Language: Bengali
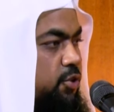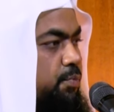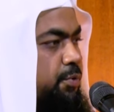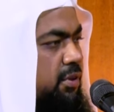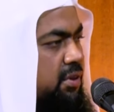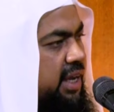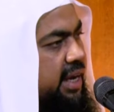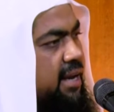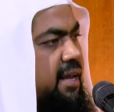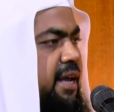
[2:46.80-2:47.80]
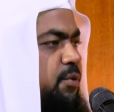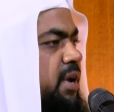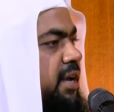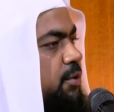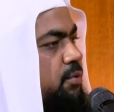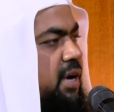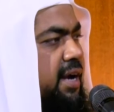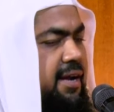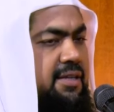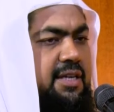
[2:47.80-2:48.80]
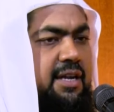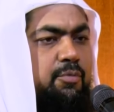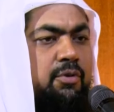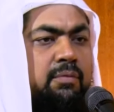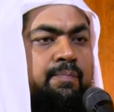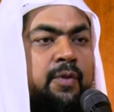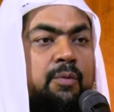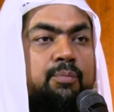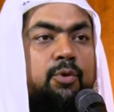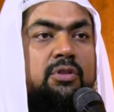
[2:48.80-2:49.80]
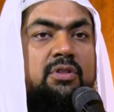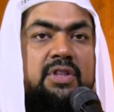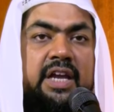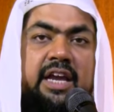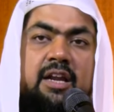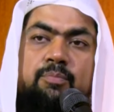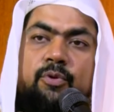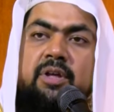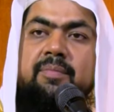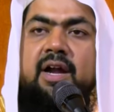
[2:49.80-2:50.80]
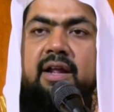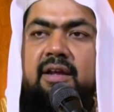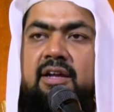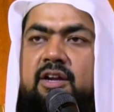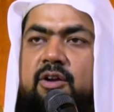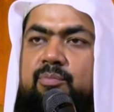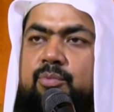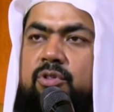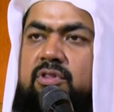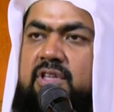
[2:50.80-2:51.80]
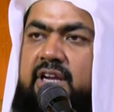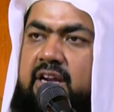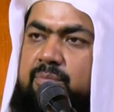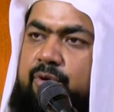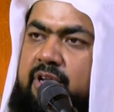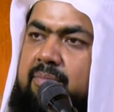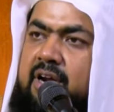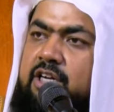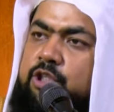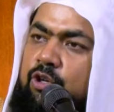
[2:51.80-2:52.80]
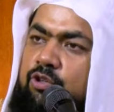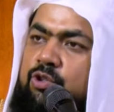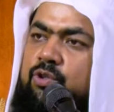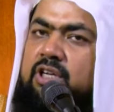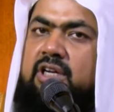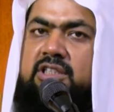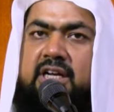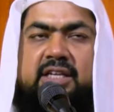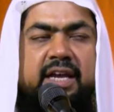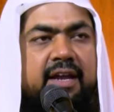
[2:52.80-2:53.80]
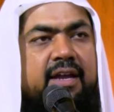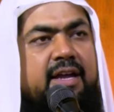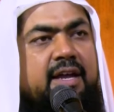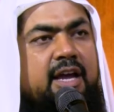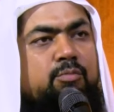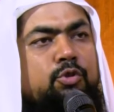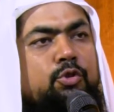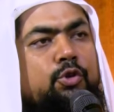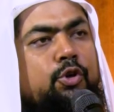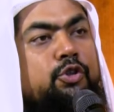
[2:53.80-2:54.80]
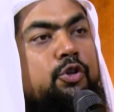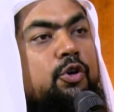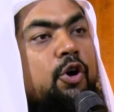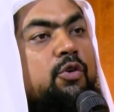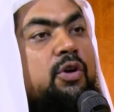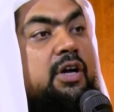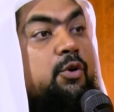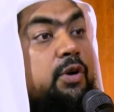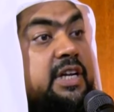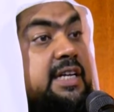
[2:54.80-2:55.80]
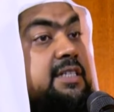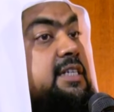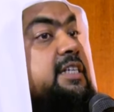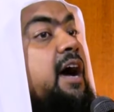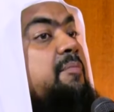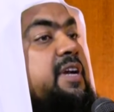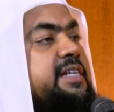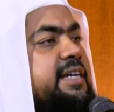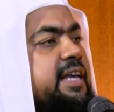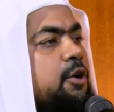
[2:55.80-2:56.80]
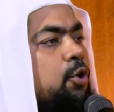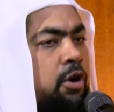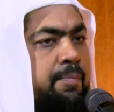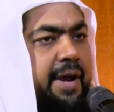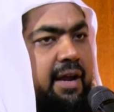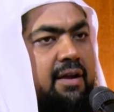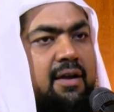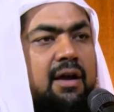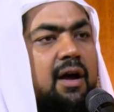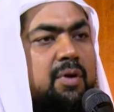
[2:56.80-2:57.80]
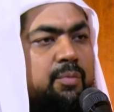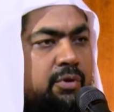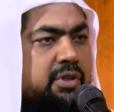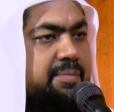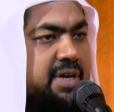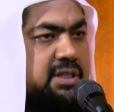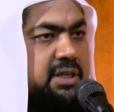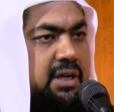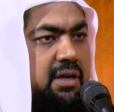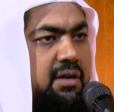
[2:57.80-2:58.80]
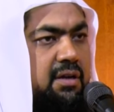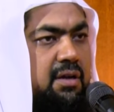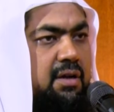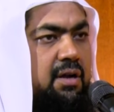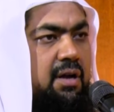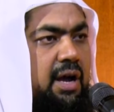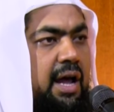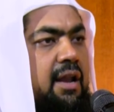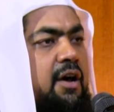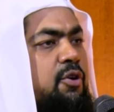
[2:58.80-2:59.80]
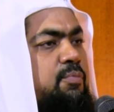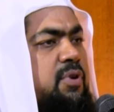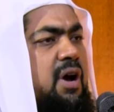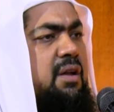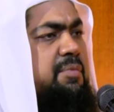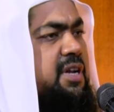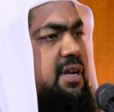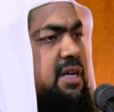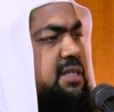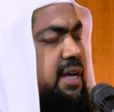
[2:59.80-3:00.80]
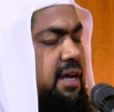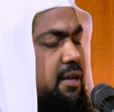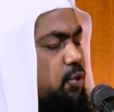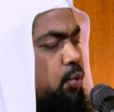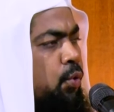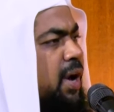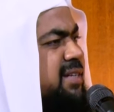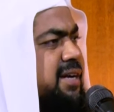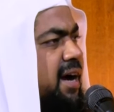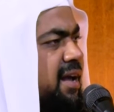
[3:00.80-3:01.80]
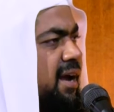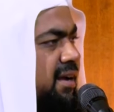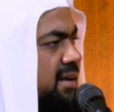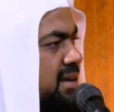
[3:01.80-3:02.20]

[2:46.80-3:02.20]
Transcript: তো প্রত্যেকেরই কেউ না কেউ ওখানে আছেন এবং প্রত্যেকের পরিবারে প্রত্যেকের পরিবারের সদস্যদের সাথে এমন দুঃখজনক ঘটনা ঘটে যাচ্ছে সামনে যে কি ঘটবে আমরা বলতে পারছি না আল্লাহ রব্বুল আলমিনের কাছে দোয়া ছাড়া